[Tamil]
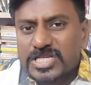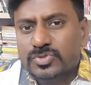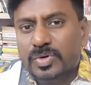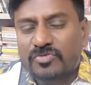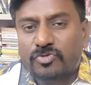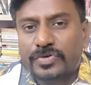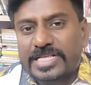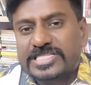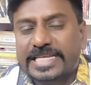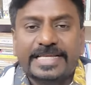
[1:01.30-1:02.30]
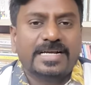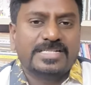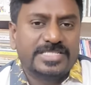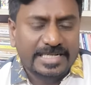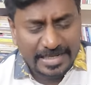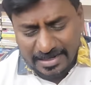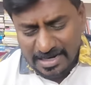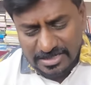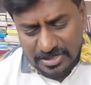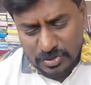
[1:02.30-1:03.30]
ஆக்சுவல் ஃபுட்டேஜ் லீக் ஆச்சு லீக்
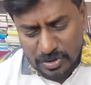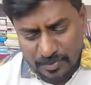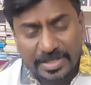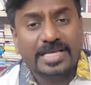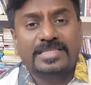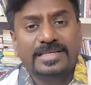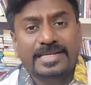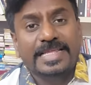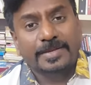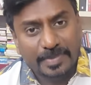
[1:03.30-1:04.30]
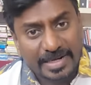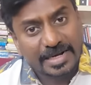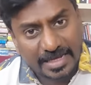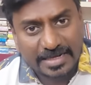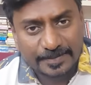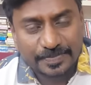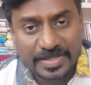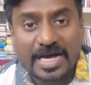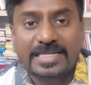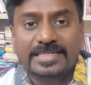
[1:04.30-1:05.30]
ஆச்சுன்னு சொல்ல முடியாது லீக் பண்ணாங்க
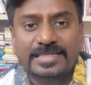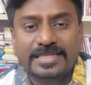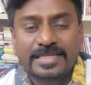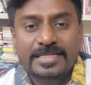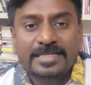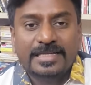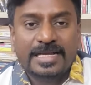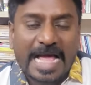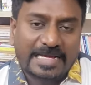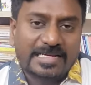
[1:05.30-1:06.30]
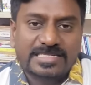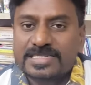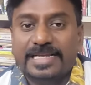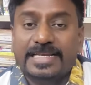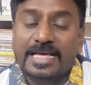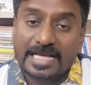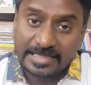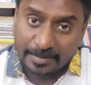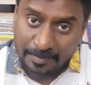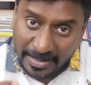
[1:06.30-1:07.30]
யார் ஹேக்கர்ஸா இல்லை
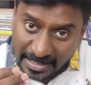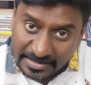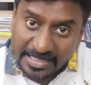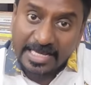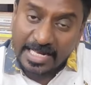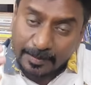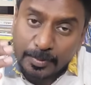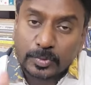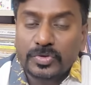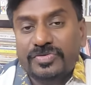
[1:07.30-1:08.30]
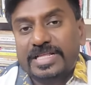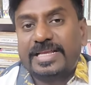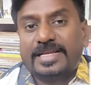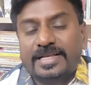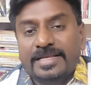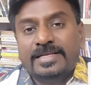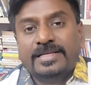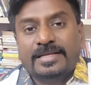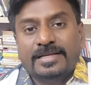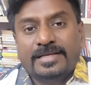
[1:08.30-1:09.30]
அந்த பட தயாரிப்பு குழுவினரே
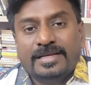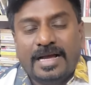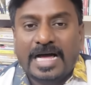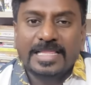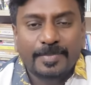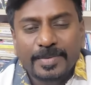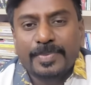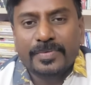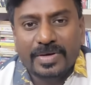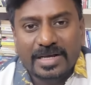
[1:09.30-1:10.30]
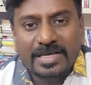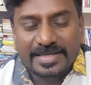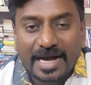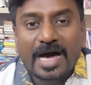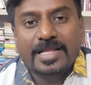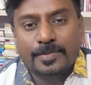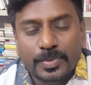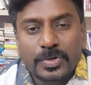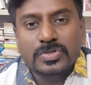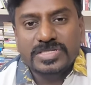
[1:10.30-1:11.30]
அது எப்படி பண்ணுவாங்க யார்
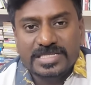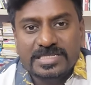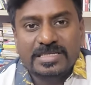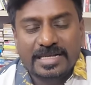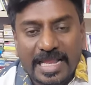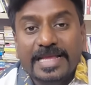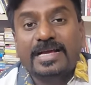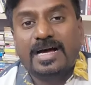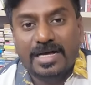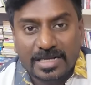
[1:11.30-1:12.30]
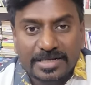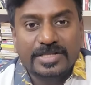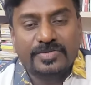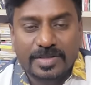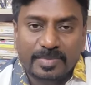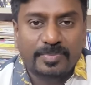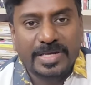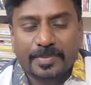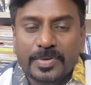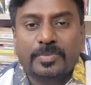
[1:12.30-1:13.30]
ப்ரொடியூசர்ஸ் லைக்கா நிறுவனம் இது
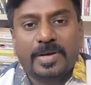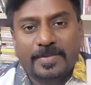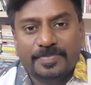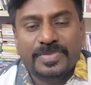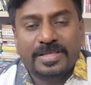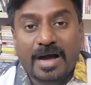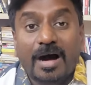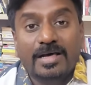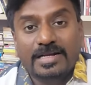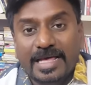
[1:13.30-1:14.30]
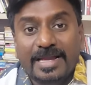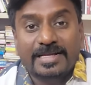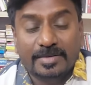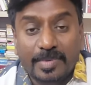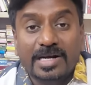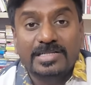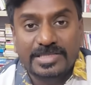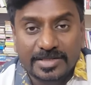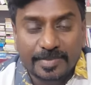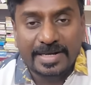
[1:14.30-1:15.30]
மாதிரி பண்ணுமா யார் டைரக்டர்
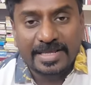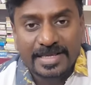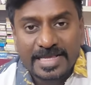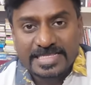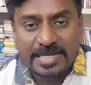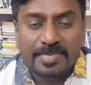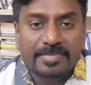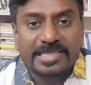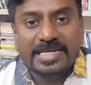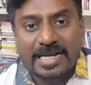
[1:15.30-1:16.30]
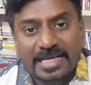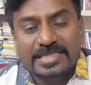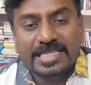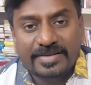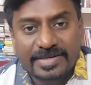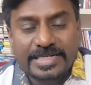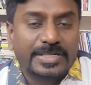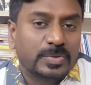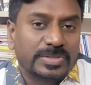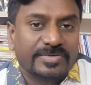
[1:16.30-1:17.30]
மகிழ் திருமேனி சமீபத்தில் கழக தலைவன்
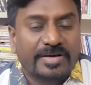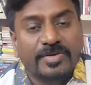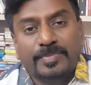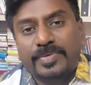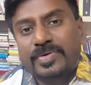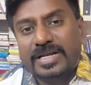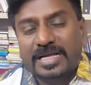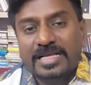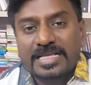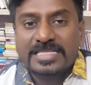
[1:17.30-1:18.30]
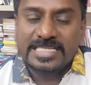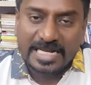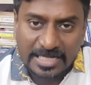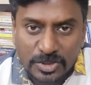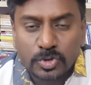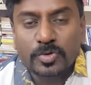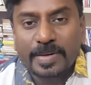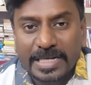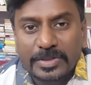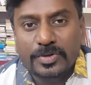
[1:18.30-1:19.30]
ஹிட்டு கொடுத்தவர் அவர் பண்ணுவாரா சரி
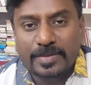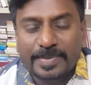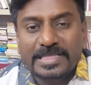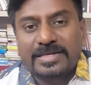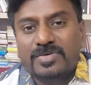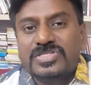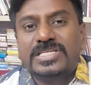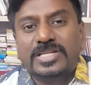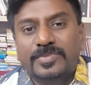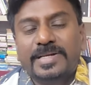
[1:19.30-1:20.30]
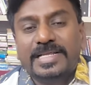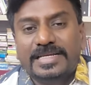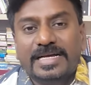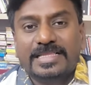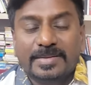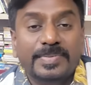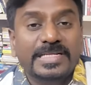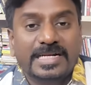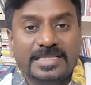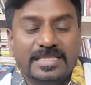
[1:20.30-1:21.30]
அஜித்குமாரினுடைய படத்தை அவ்வளோ சீக்கிரம் எதுவுமே லீக் ஆகுது
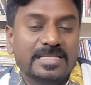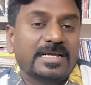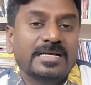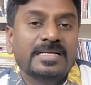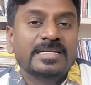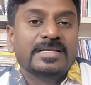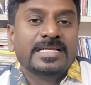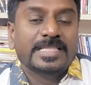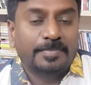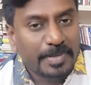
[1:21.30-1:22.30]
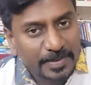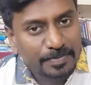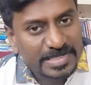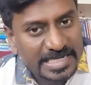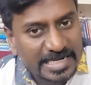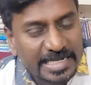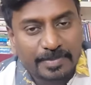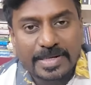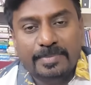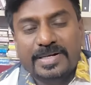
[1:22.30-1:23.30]
எப்படி நடந்ததுன்னா இது பர்பஸாக
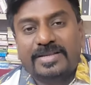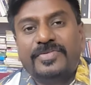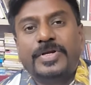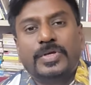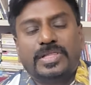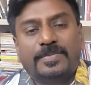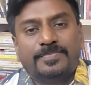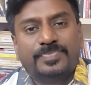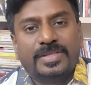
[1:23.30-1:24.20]
லீக் பண்ணப்பட்ட வீடியோ தான்